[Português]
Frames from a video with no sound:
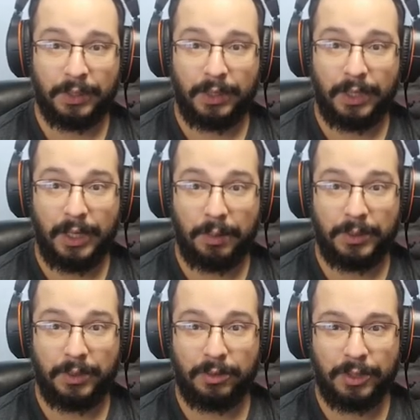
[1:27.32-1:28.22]
É,
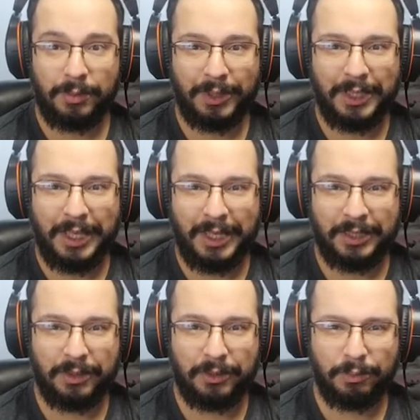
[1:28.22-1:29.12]
pessoal, vocês podem estar
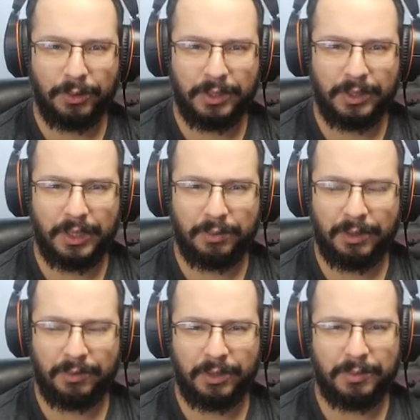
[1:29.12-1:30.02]
achando um pouco estranha minha voz,